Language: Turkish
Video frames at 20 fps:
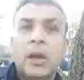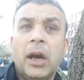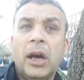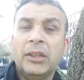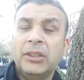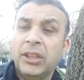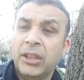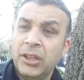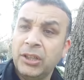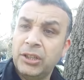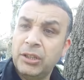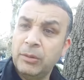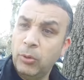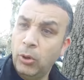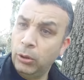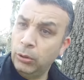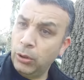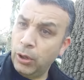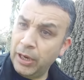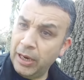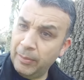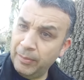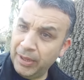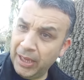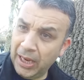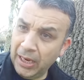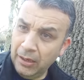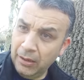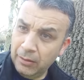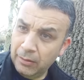Atanın kim olduğu önemli
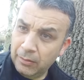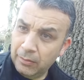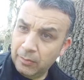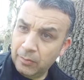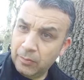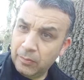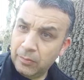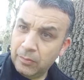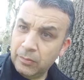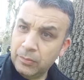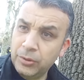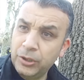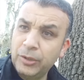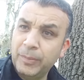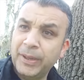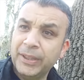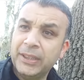değil. Kim